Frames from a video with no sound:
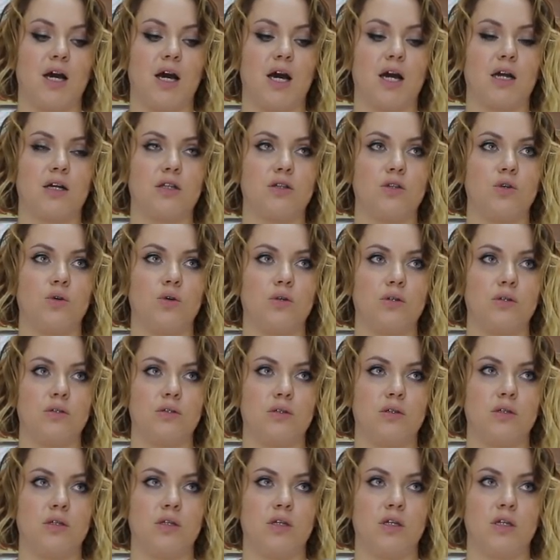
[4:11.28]
Окно
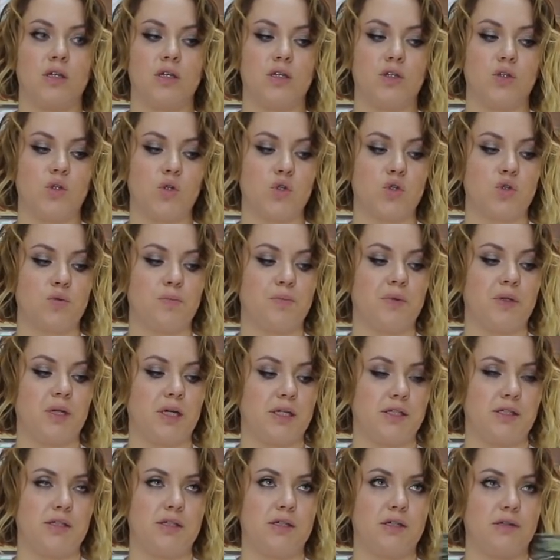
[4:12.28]
тоже
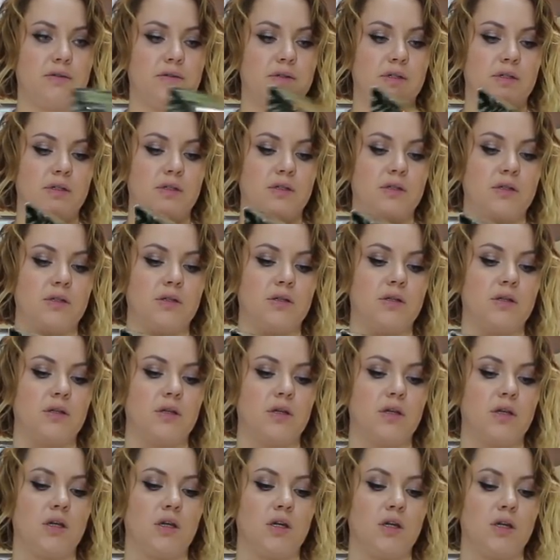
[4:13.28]
пластиковое,
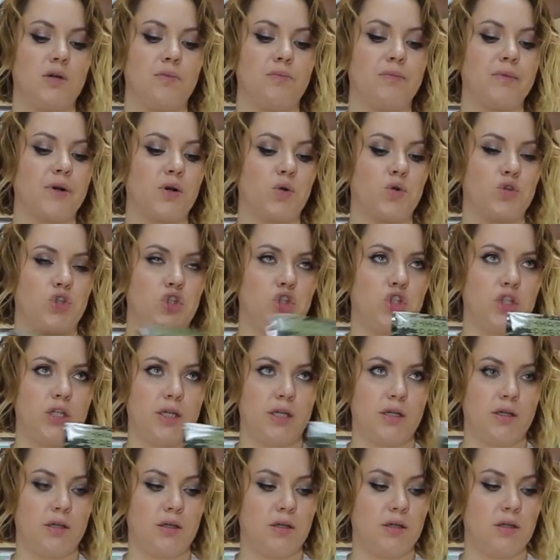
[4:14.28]

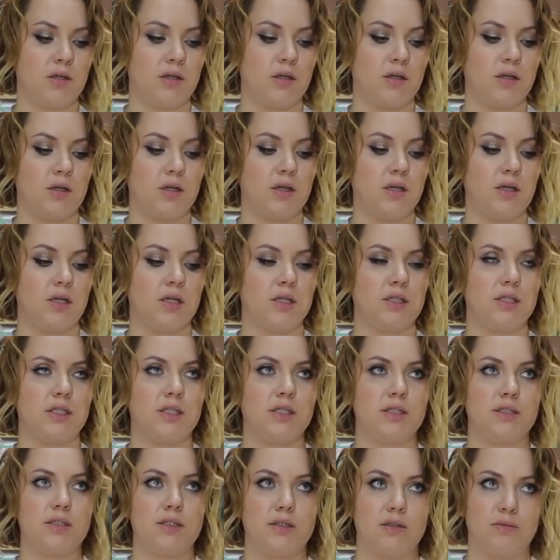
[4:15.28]
прочное
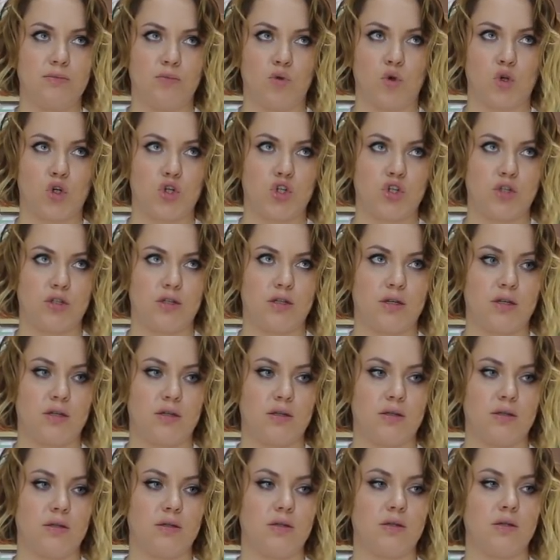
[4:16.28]
нигде не
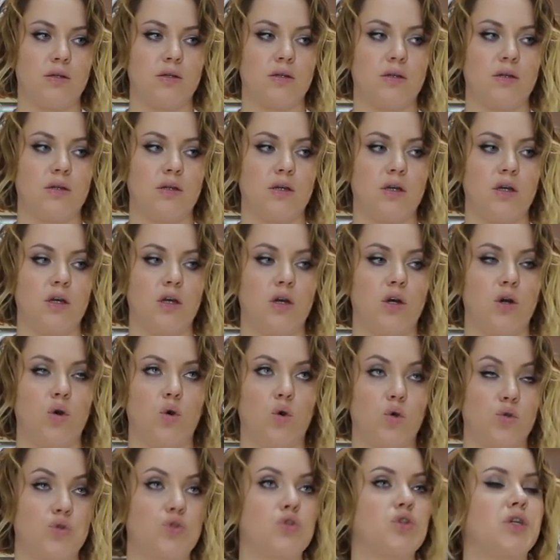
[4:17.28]
морщенная.
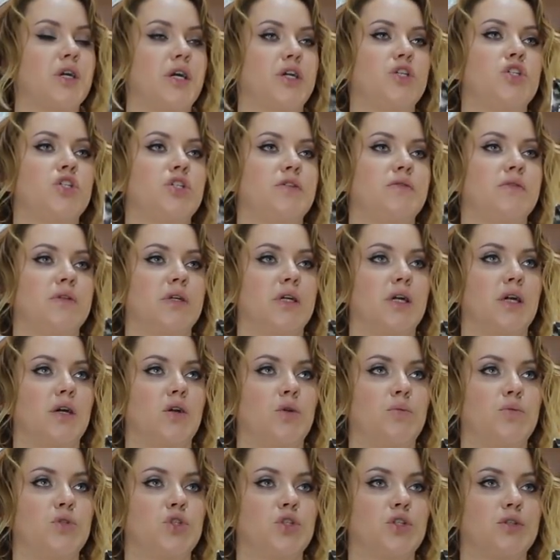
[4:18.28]
Очень качественная
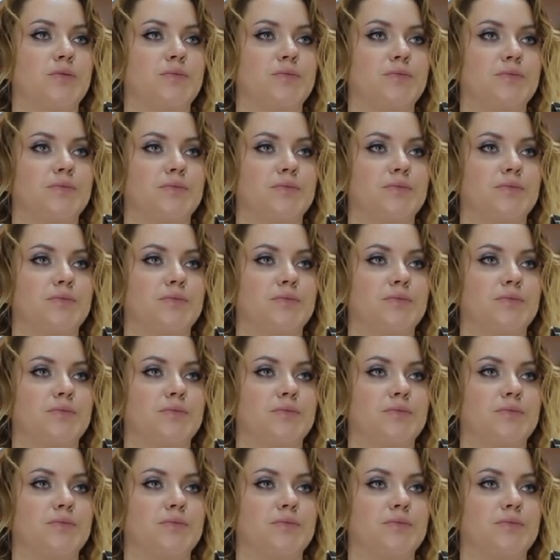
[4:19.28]
коробочка.